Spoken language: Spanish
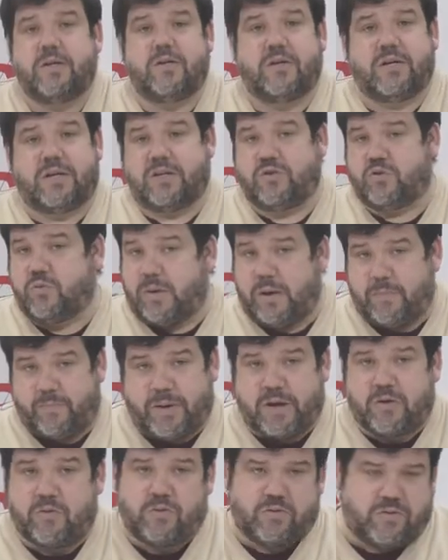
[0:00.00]
que suba el
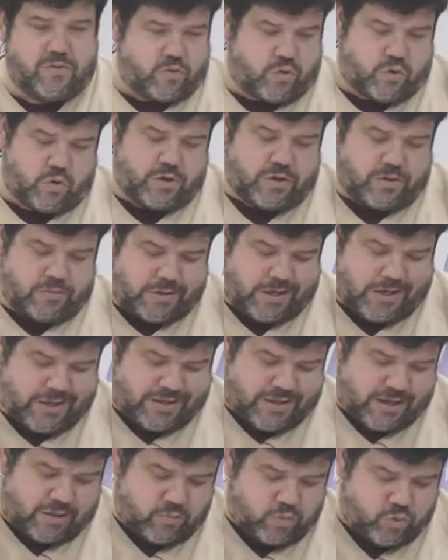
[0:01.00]
paro con
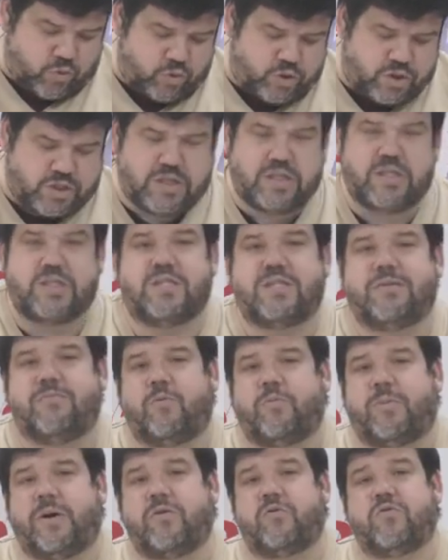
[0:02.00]
el ya
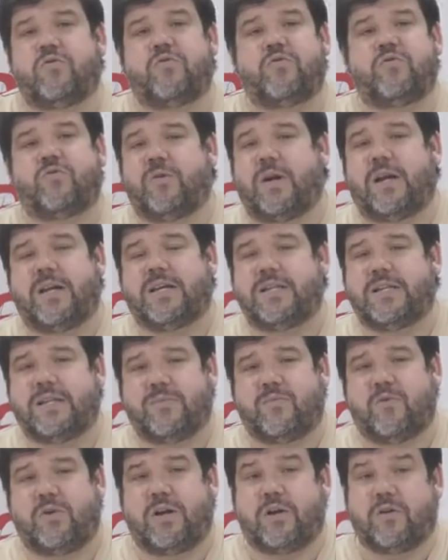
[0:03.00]
muchísimo paro estructural que
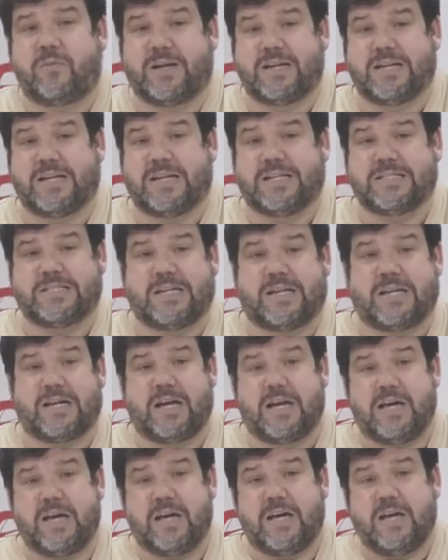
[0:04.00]
tenemos en la comarca de la Sierra